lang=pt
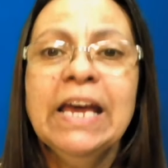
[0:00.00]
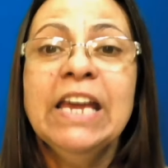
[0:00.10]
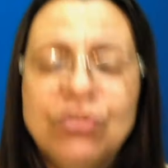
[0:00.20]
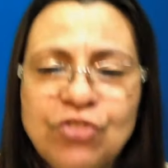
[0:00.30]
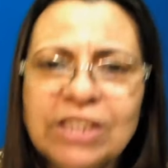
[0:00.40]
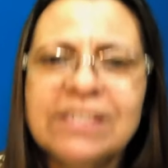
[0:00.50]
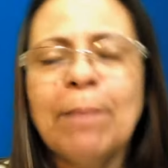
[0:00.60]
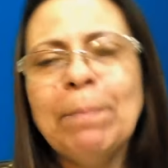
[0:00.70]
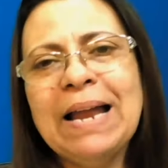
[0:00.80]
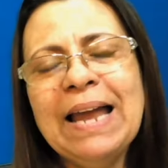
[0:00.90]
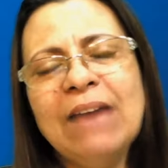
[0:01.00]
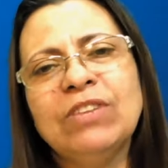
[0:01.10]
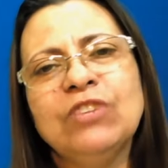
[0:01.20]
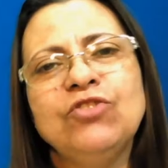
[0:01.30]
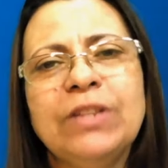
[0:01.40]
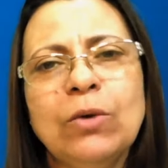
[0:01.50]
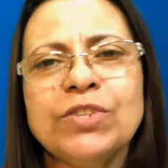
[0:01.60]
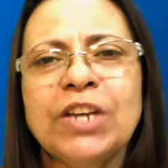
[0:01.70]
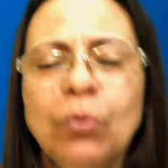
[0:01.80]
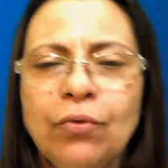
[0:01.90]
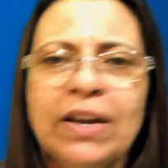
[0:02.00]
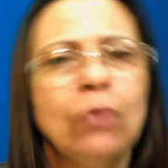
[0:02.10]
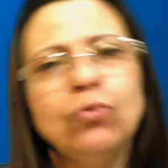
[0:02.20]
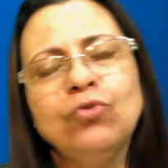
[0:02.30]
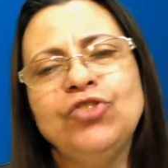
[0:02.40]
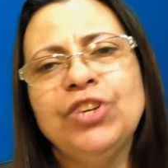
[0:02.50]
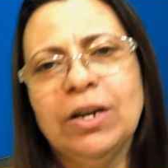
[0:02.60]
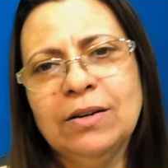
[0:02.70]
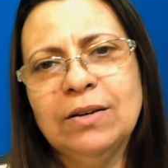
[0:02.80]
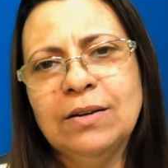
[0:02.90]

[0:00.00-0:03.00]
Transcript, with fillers: E diz a palavra de Deus que no final do dia,